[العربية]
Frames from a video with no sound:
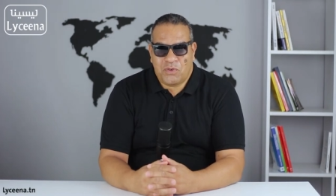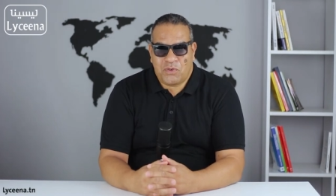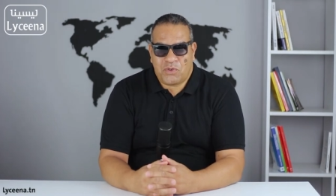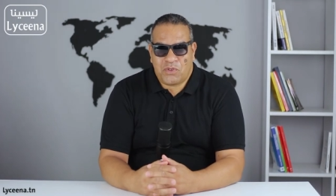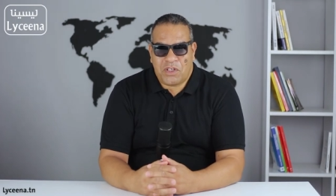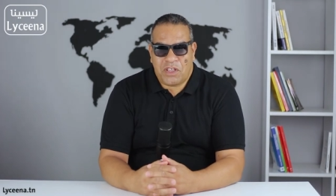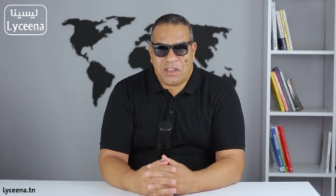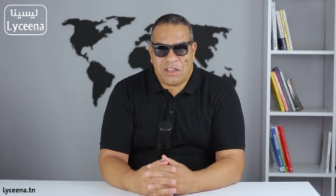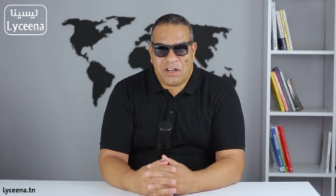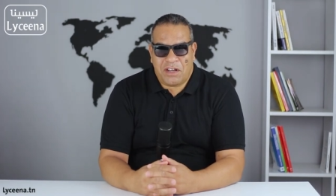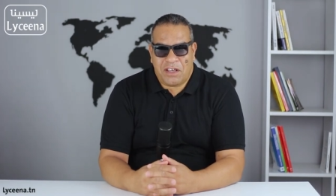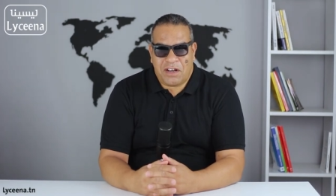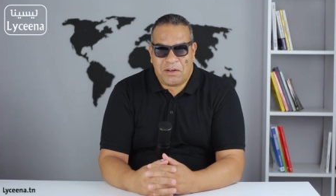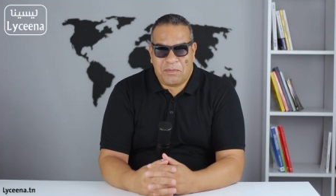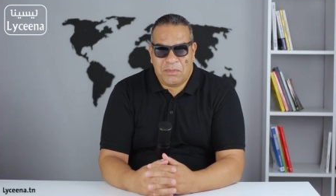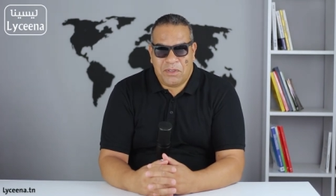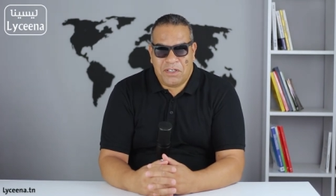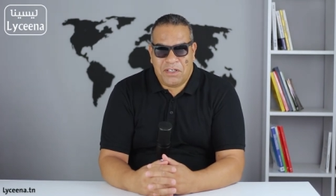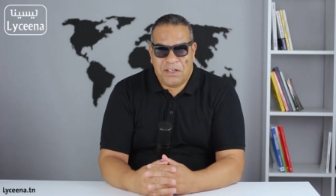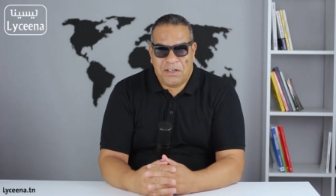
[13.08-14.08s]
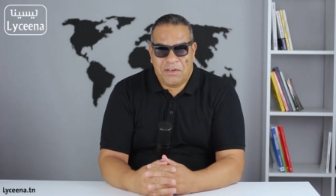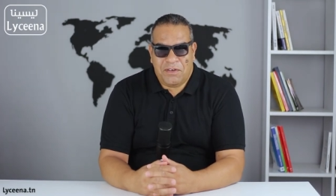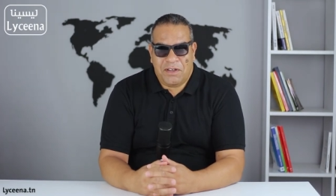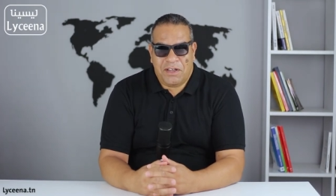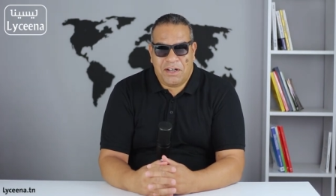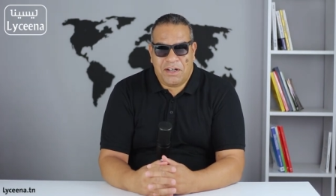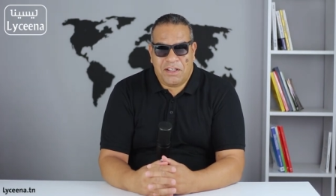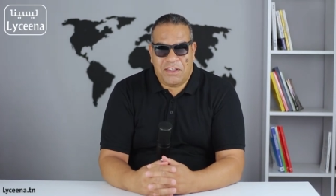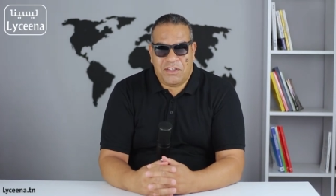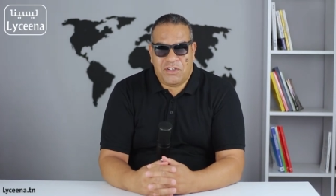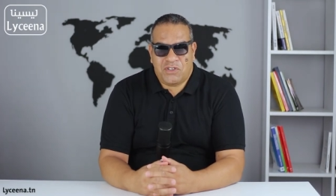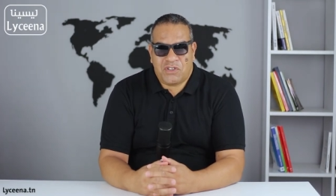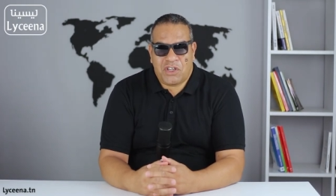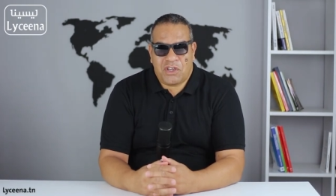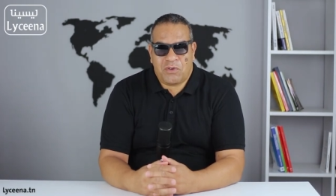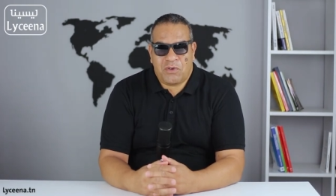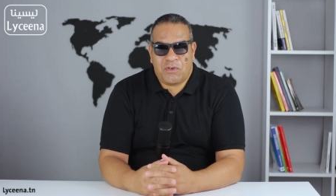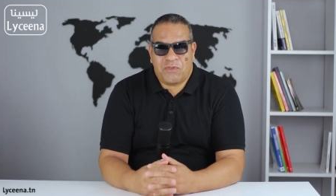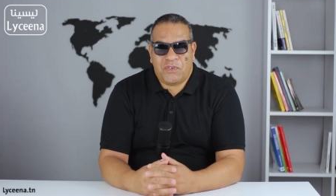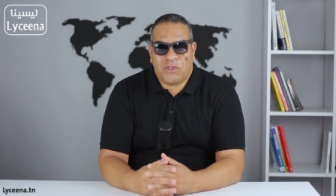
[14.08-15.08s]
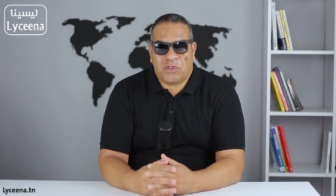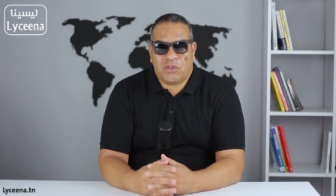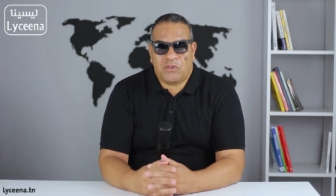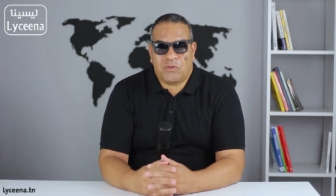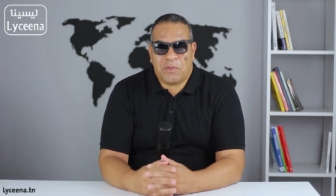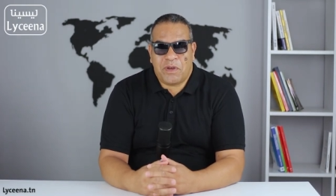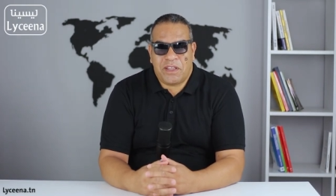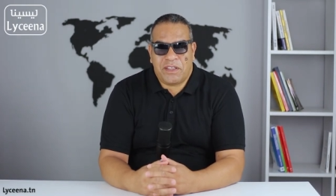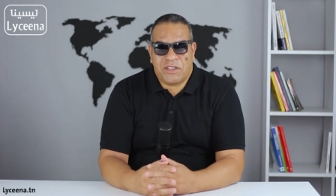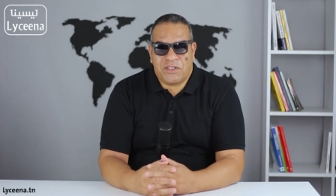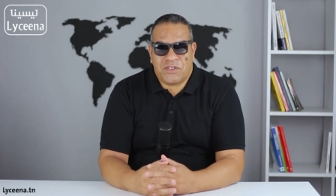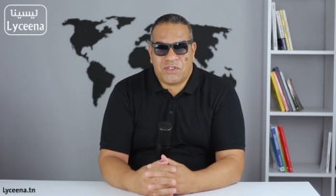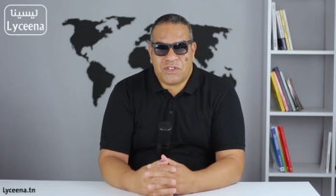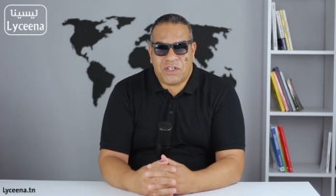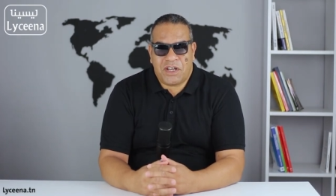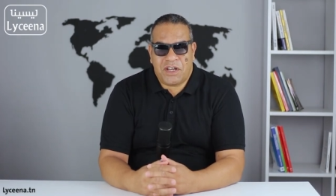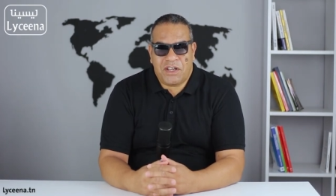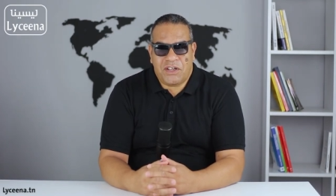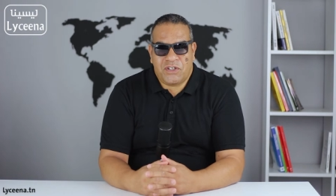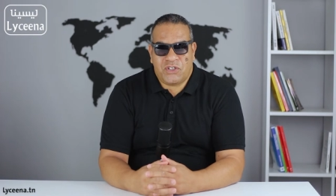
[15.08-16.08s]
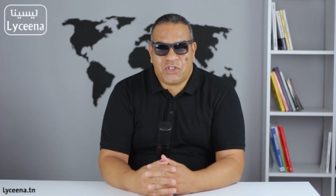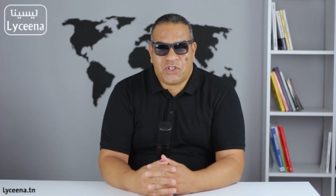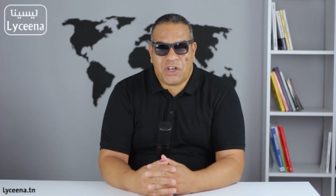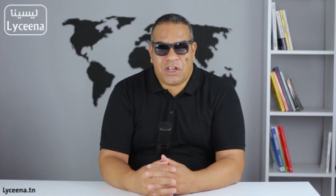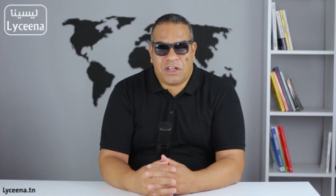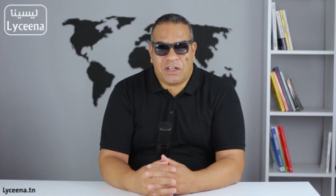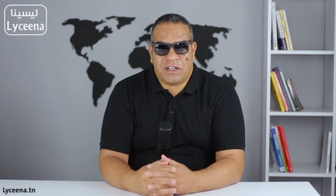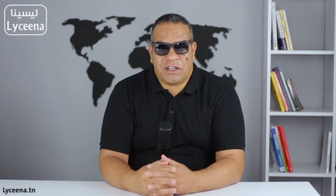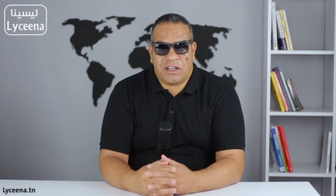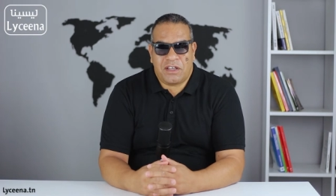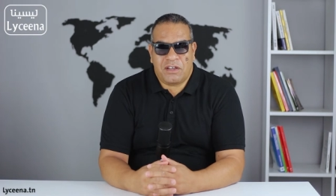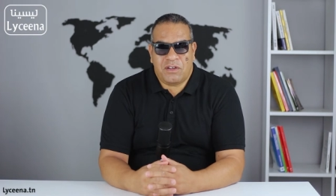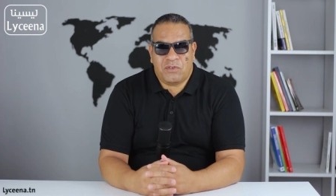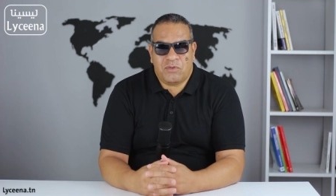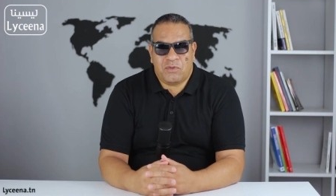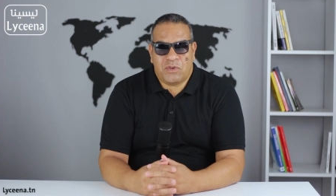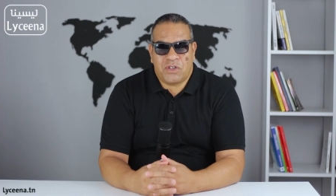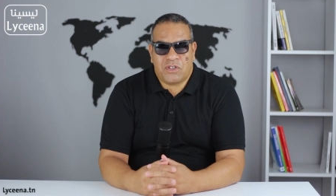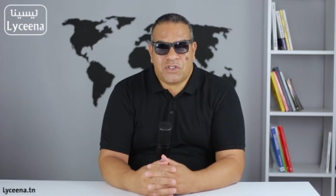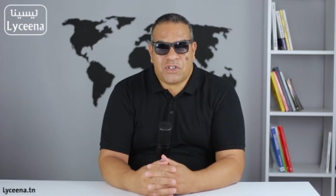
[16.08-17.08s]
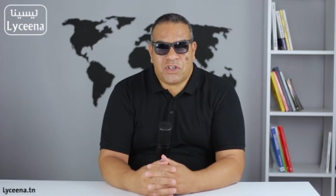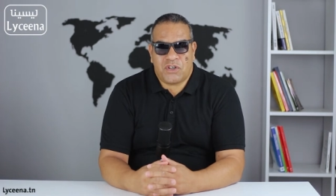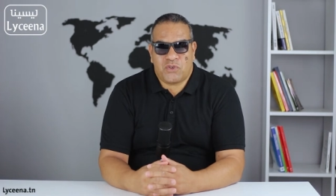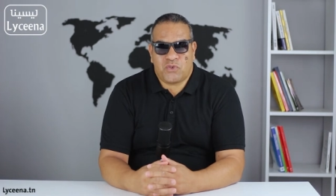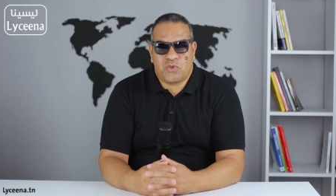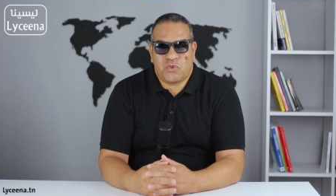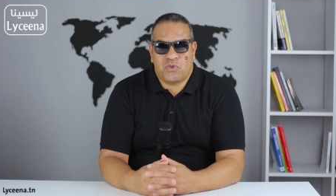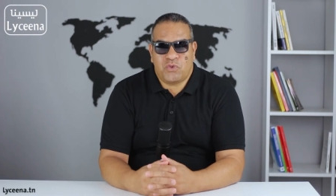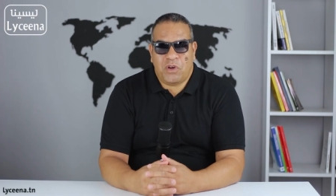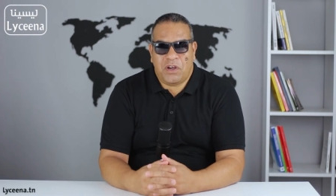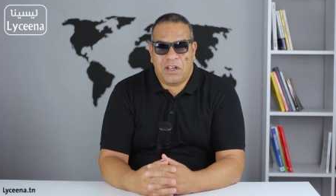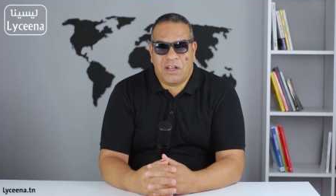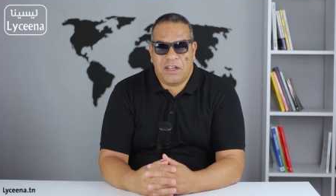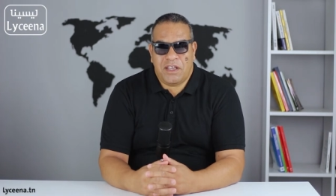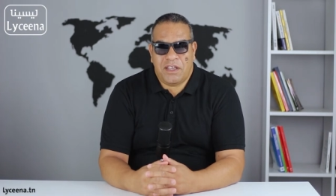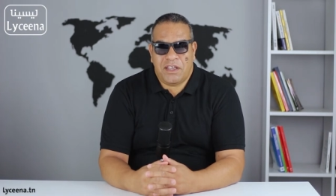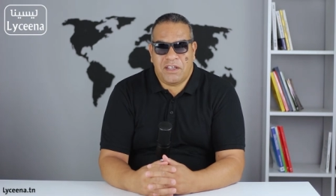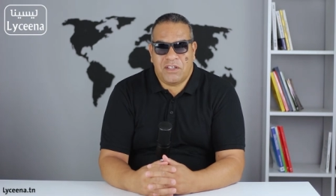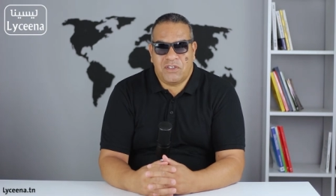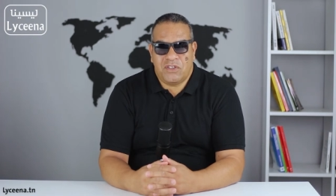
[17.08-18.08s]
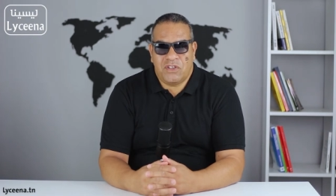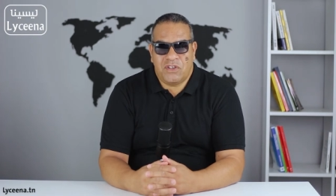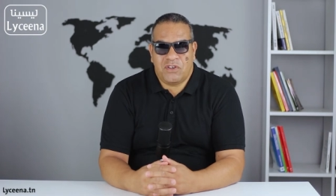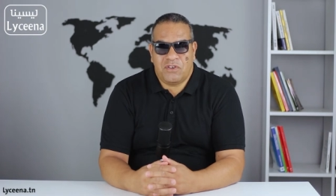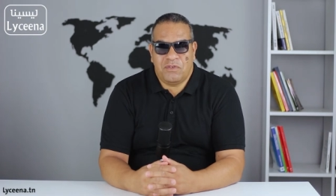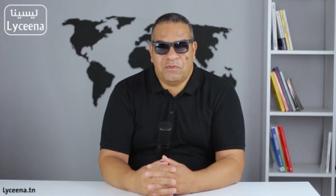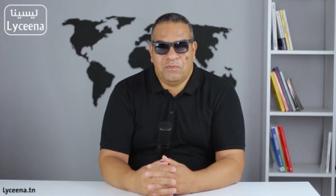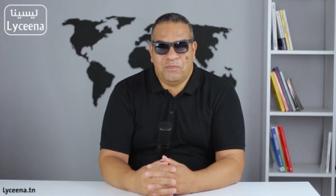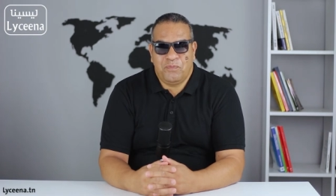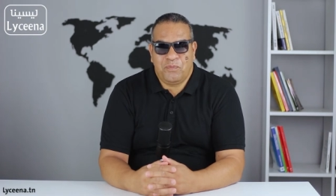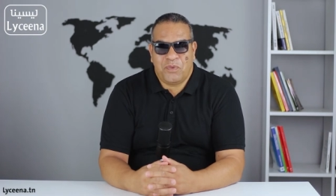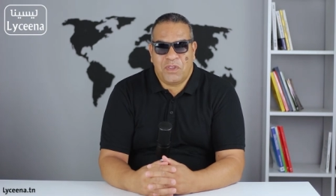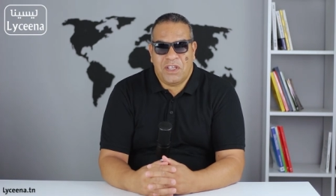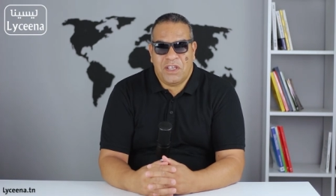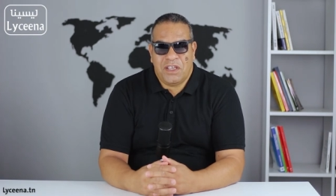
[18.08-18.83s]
أستاذ العربية الذي سيرافقكم هذه السنة إن شاء الله وسيشد على أيديكم